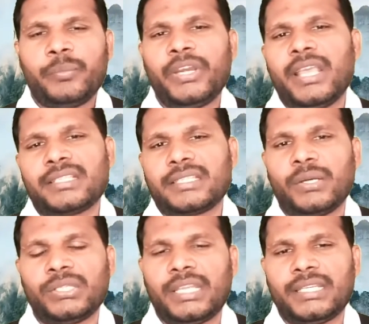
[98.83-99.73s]
ప్రియ
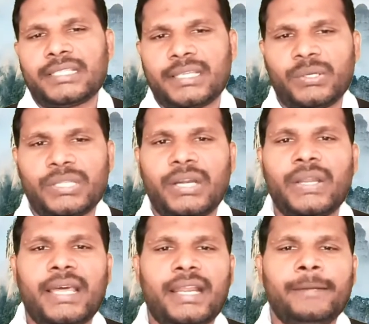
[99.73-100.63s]
సహోదరి
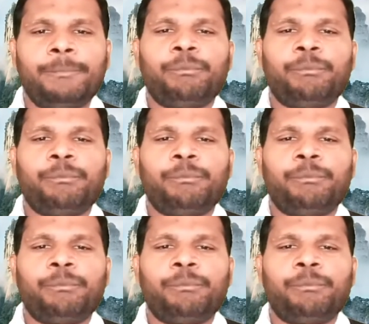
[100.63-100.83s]
సహోదరులారా